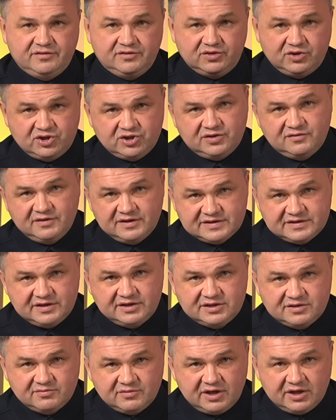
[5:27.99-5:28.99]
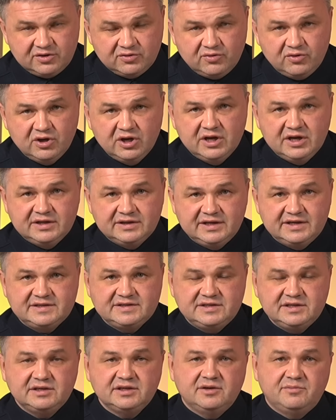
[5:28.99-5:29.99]
2023 году
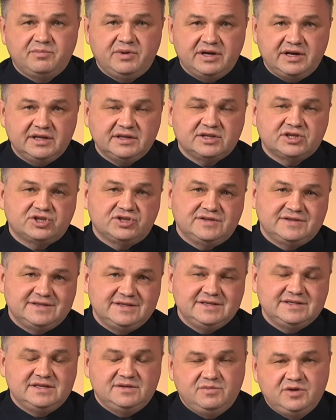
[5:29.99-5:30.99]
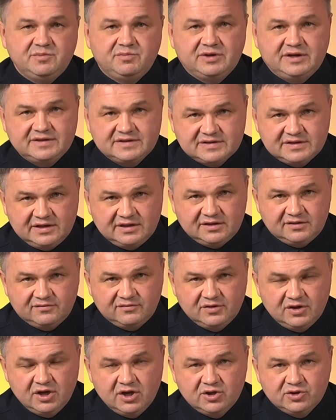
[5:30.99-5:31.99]
достигла порядка 6-7%. То
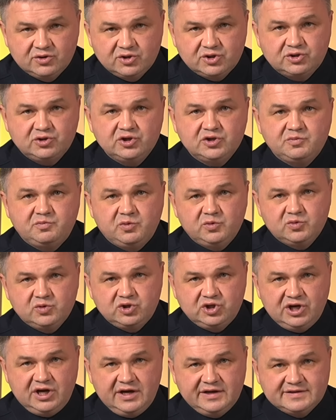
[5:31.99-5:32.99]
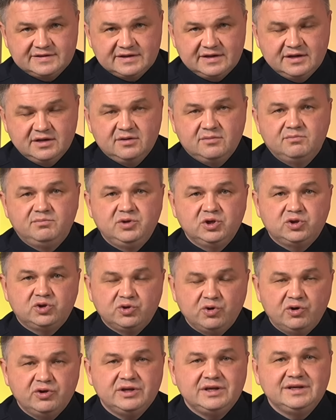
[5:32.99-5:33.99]
есть что же получается?
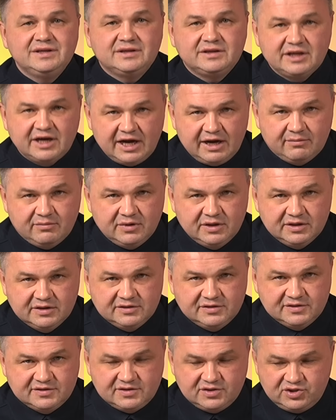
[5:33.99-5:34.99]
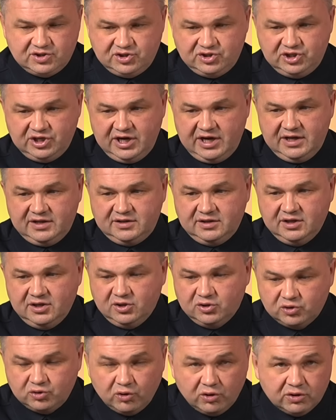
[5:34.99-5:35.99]
Бетон и там не защищает
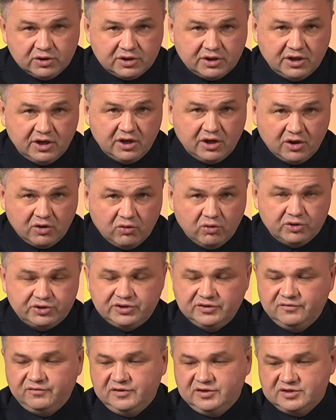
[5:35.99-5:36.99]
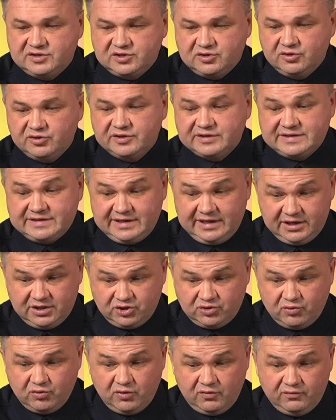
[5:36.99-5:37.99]
доллар от инфляционных
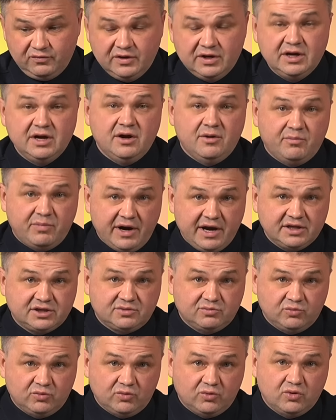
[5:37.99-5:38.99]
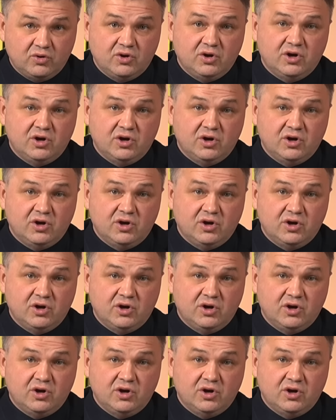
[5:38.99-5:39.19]
скачков. Поэтому